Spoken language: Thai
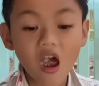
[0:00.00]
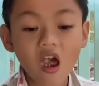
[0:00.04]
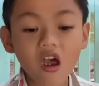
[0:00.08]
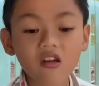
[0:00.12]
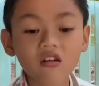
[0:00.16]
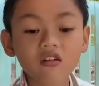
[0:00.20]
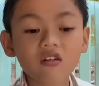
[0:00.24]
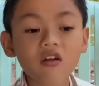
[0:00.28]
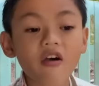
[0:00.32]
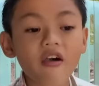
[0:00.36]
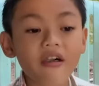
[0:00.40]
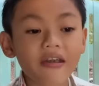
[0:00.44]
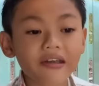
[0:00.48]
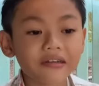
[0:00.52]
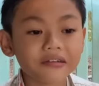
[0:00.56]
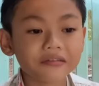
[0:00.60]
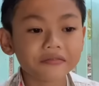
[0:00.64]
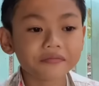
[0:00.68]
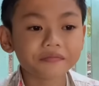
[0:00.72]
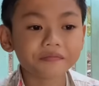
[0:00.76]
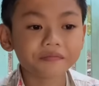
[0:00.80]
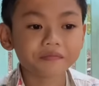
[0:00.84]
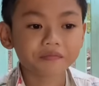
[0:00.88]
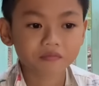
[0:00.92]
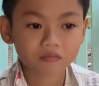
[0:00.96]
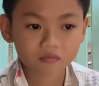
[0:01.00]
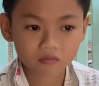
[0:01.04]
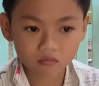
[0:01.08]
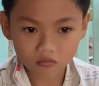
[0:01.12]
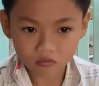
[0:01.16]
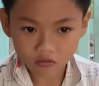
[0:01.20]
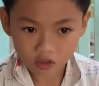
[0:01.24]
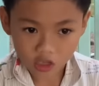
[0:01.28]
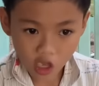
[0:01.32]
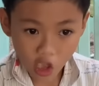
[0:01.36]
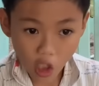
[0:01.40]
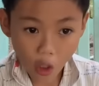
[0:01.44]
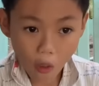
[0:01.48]
อร่อย อร่อยเนาะ
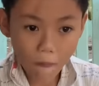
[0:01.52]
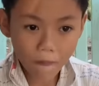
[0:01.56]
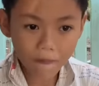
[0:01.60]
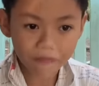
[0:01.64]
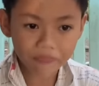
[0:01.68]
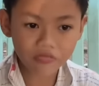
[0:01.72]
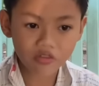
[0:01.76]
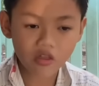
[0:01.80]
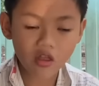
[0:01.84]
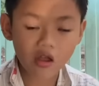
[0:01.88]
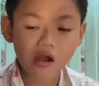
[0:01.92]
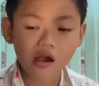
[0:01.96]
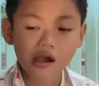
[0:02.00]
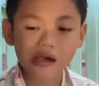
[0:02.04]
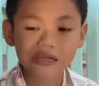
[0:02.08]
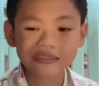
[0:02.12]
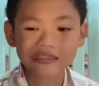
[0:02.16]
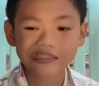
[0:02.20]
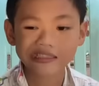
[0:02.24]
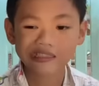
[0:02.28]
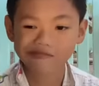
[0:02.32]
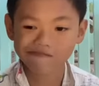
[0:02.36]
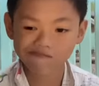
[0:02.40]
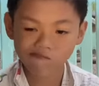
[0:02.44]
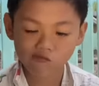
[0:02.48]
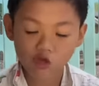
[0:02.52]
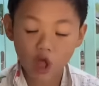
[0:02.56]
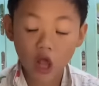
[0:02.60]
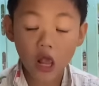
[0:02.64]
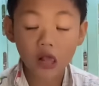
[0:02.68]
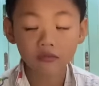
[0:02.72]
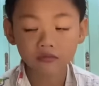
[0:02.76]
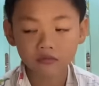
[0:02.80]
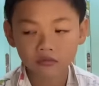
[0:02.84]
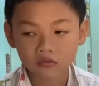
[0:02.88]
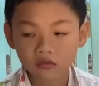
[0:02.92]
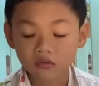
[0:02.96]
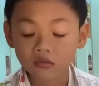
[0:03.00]
กุ้งสดสด
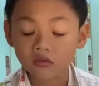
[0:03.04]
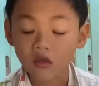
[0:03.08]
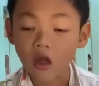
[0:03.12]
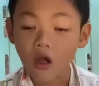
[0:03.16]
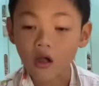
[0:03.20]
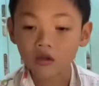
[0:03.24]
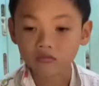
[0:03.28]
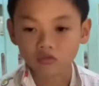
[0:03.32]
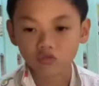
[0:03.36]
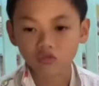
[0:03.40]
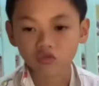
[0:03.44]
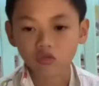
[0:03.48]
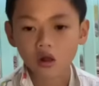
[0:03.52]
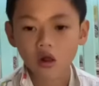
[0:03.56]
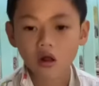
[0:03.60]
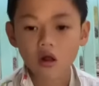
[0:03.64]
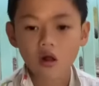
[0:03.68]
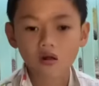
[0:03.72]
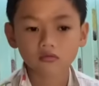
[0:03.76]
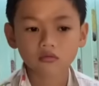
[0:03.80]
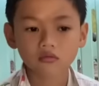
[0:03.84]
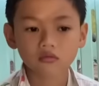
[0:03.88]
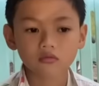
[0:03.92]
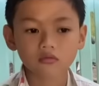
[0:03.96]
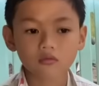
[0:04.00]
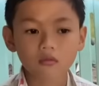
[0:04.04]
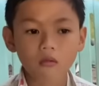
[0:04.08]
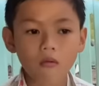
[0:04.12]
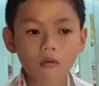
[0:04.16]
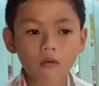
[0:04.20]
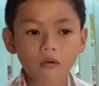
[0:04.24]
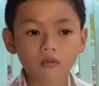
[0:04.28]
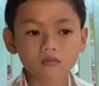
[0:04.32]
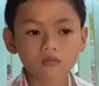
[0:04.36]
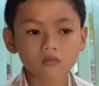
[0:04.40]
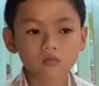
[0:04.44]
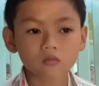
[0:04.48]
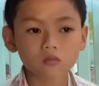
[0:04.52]
กุ้งแม่น้ำจากธรรมชาติค
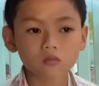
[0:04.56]
รับ